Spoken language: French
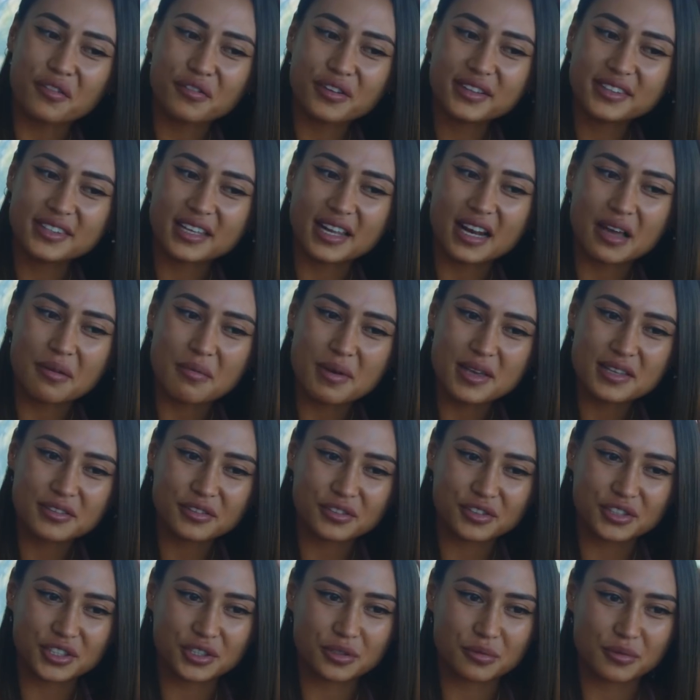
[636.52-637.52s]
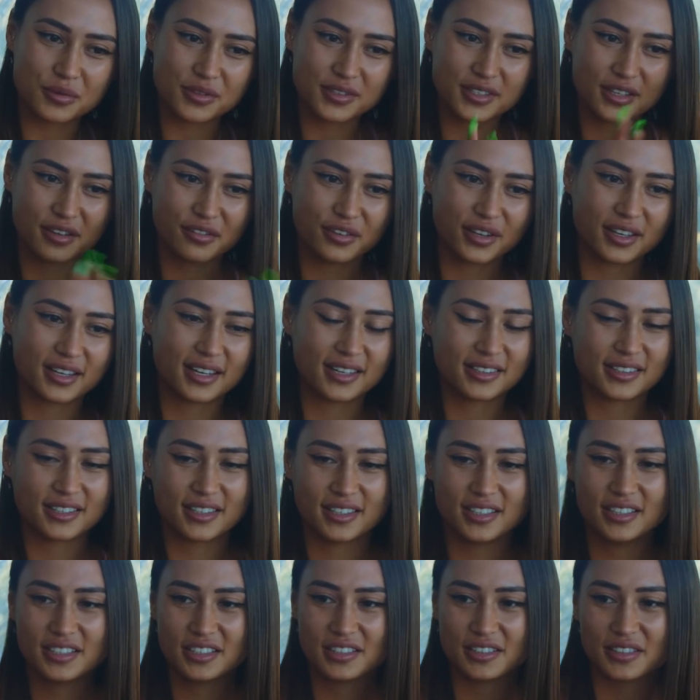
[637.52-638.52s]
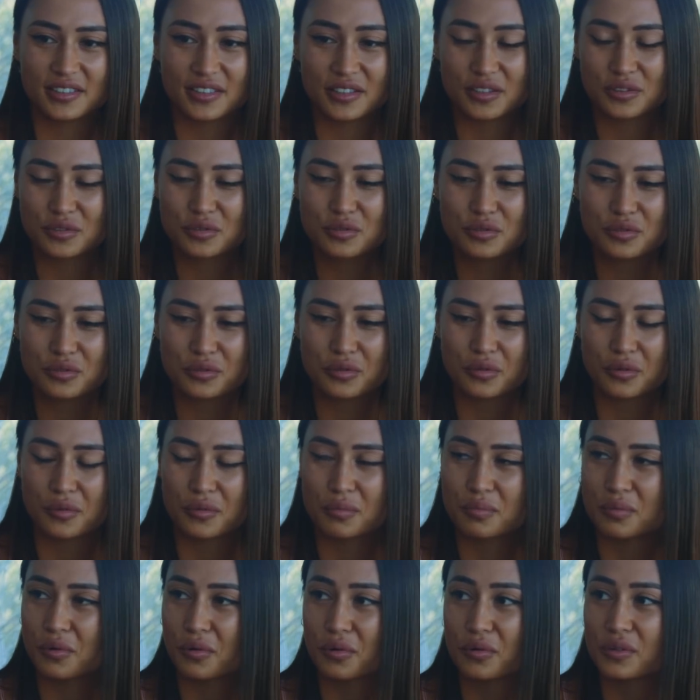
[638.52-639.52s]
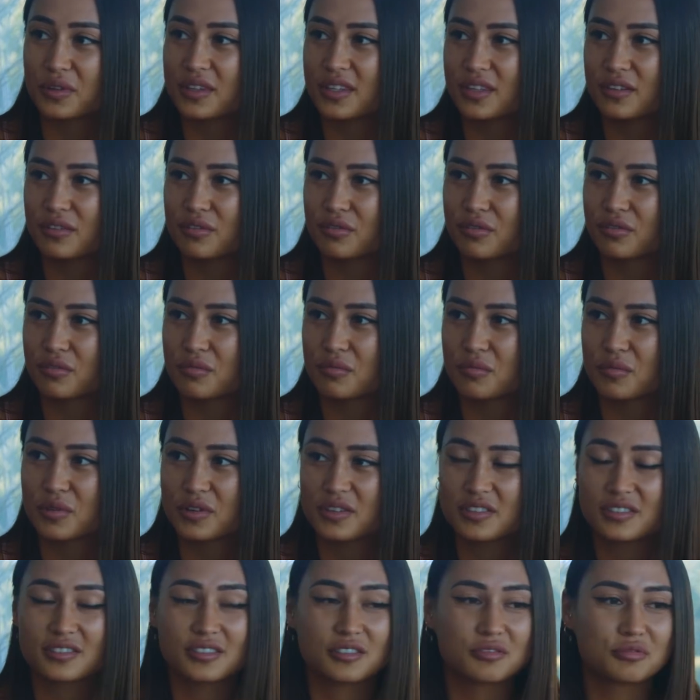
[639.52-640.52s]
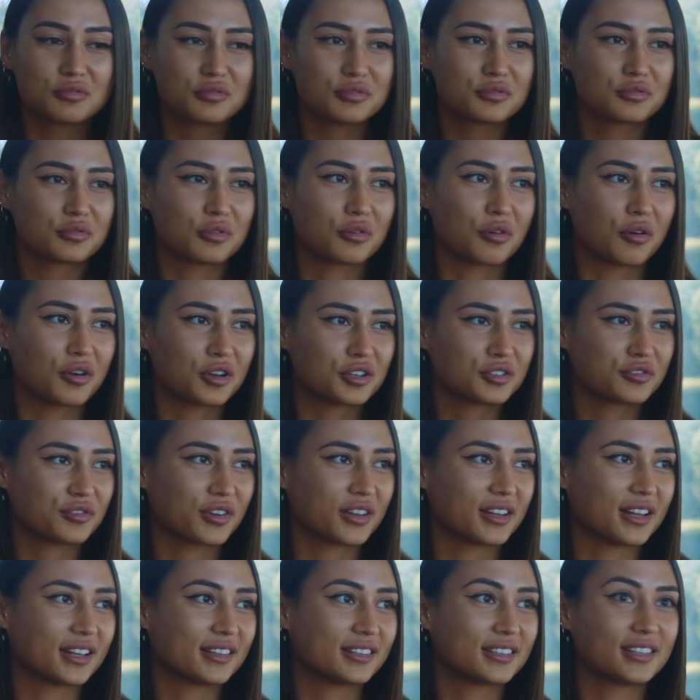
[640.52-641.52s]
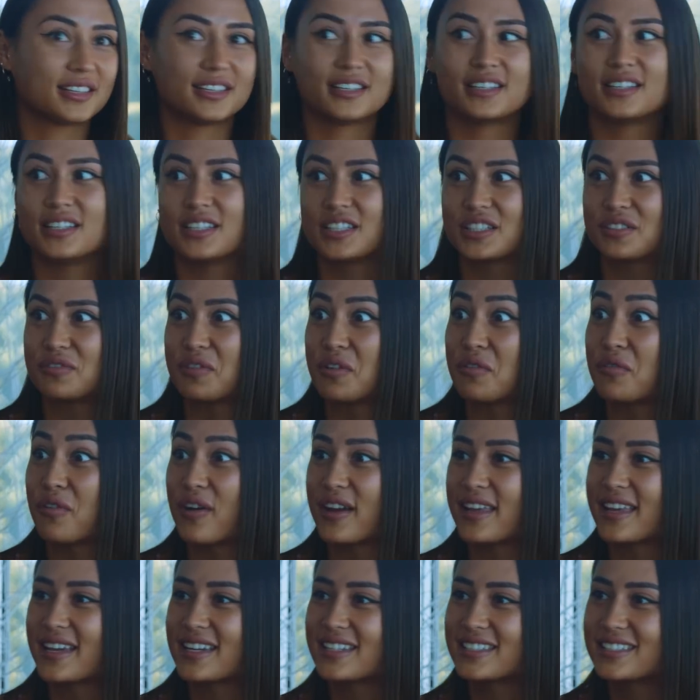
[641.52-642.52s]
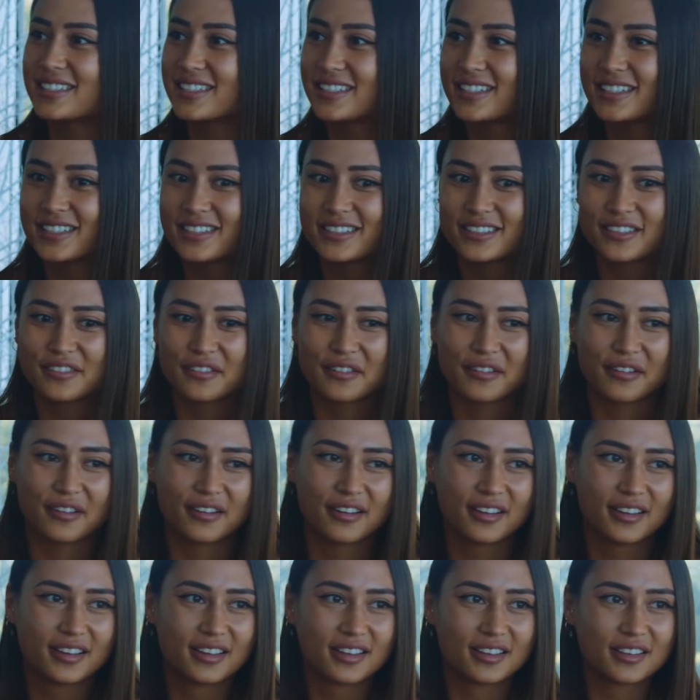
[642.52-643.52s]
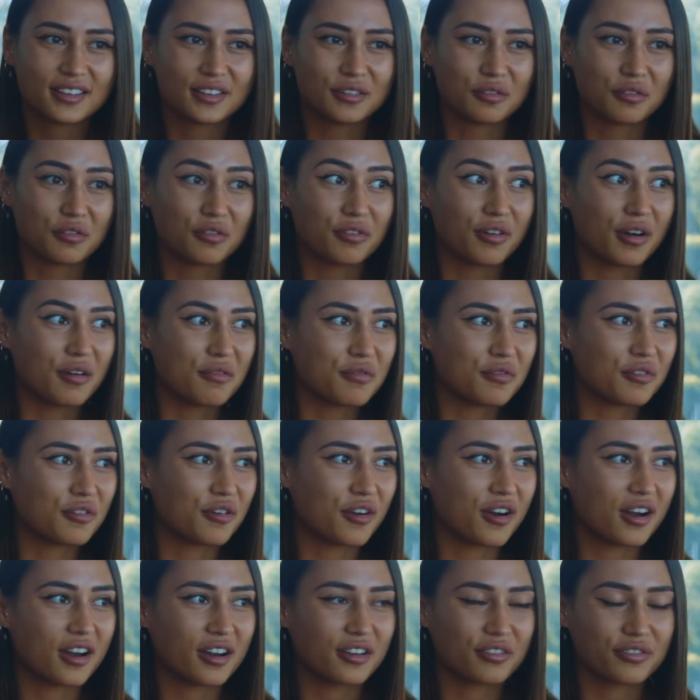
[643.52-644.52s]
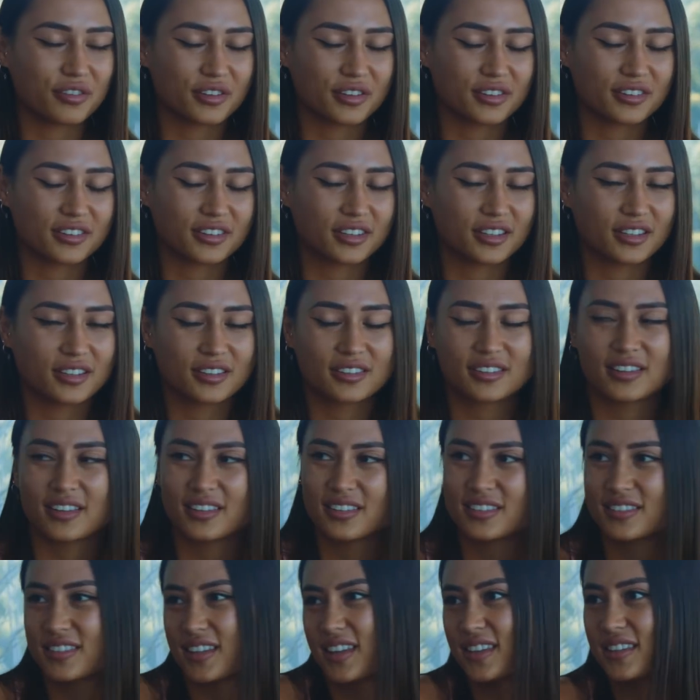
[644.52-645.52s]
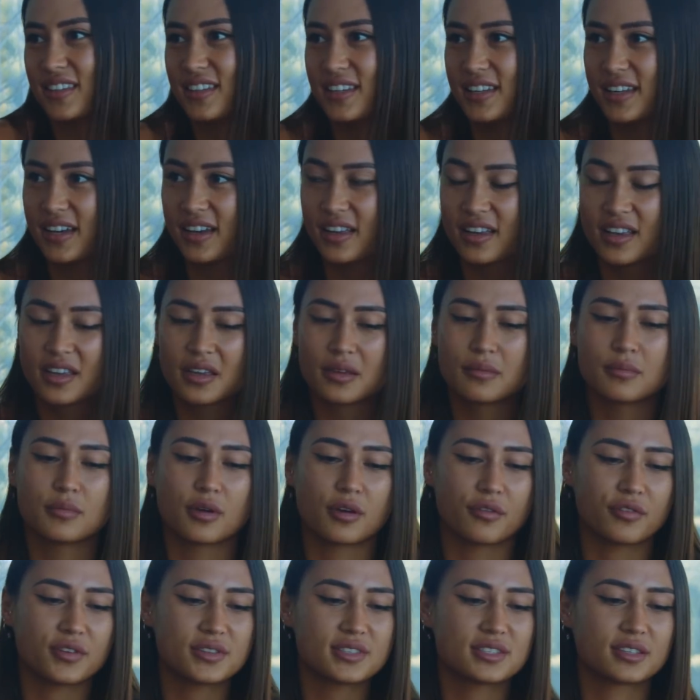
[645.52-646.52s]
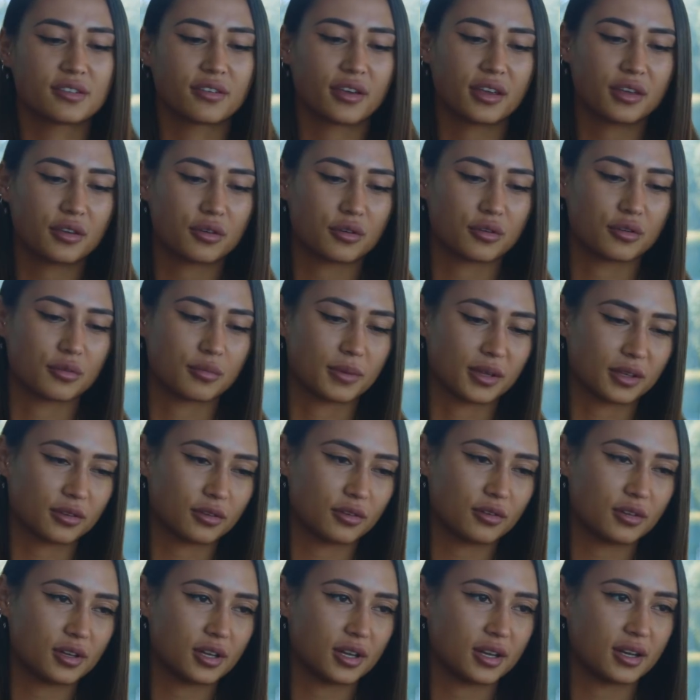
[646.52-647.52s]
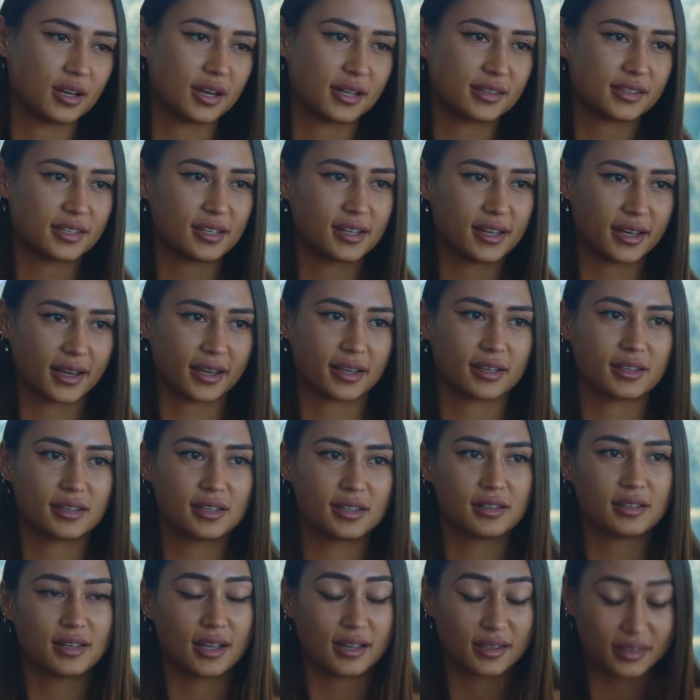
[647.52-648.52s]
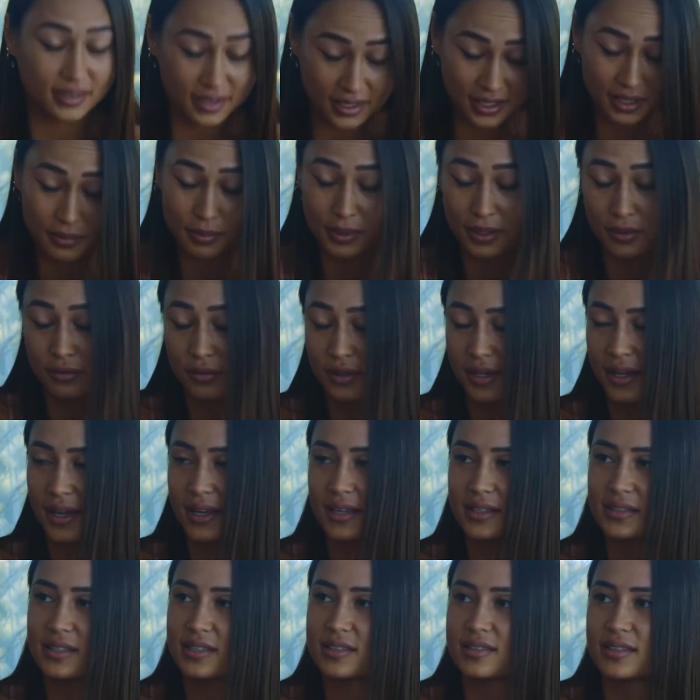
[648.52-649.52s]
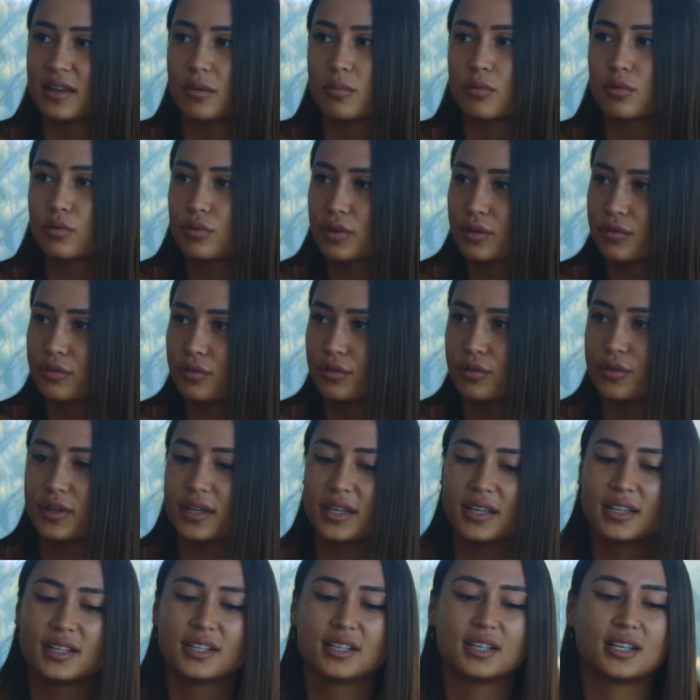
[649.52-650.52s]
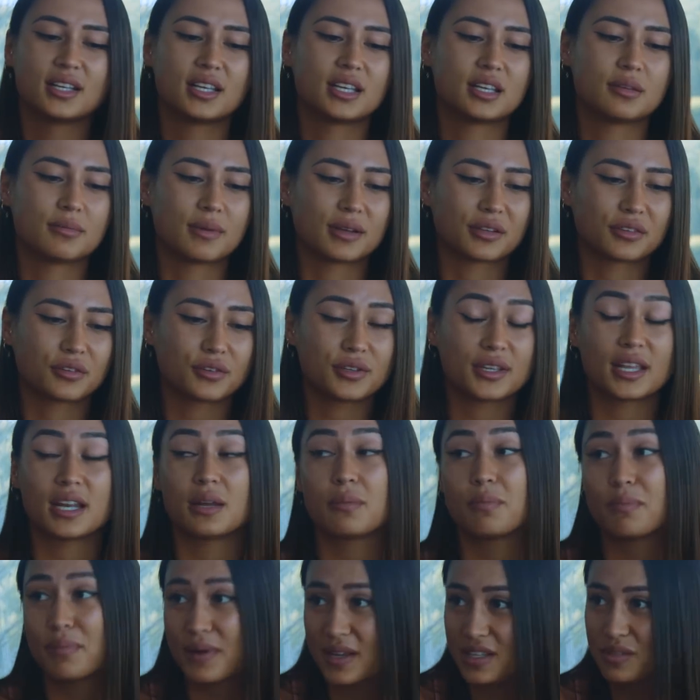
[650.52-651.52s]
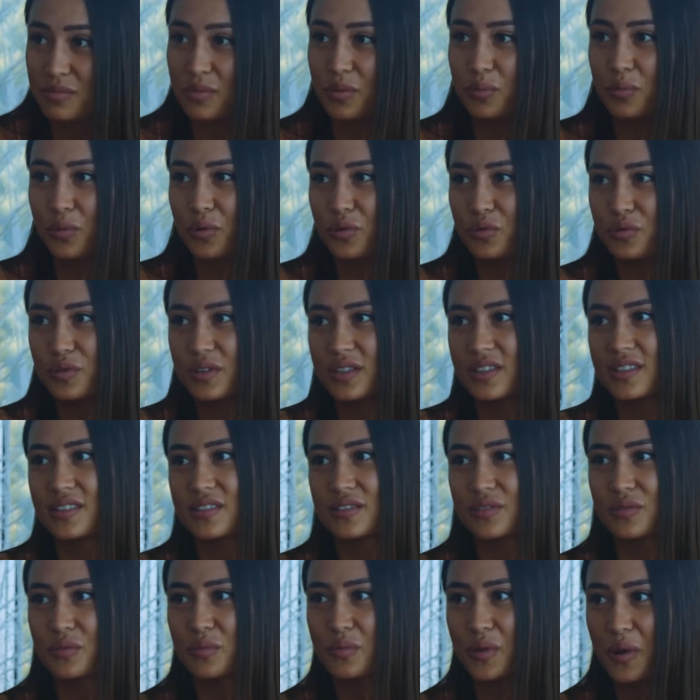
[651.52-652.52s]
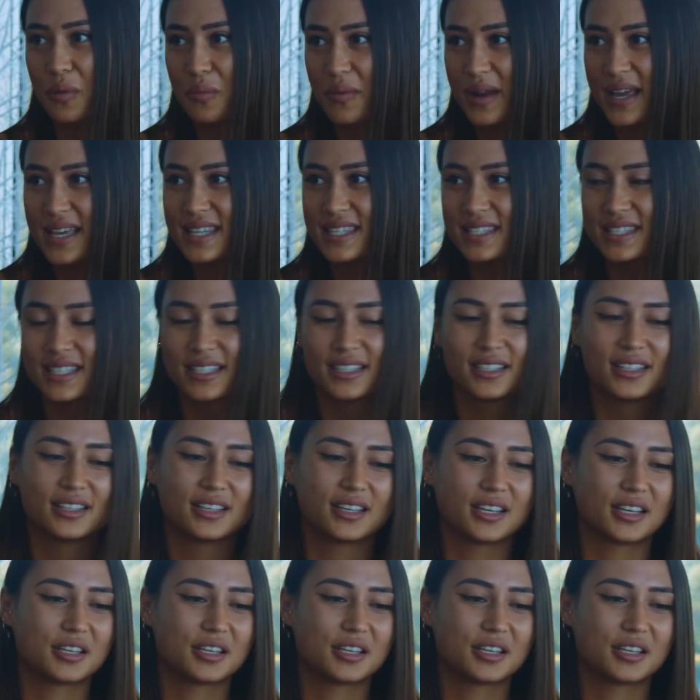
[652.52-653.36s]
en fait, à la base, quand j'ai commencé à faire de la télé, c'était juste euh, pour le kiff. Mm. C'était juste, oh, je fais de la télé, je vais euh, voyager on va me voir, enfin c'est un délire. Mm. Mais en fait c'est vrai que maintenant la télé, la télé pardon, réalité ça a beaucoup évolué et maintenant il y a des placements de produits qui se sont mis en place mm.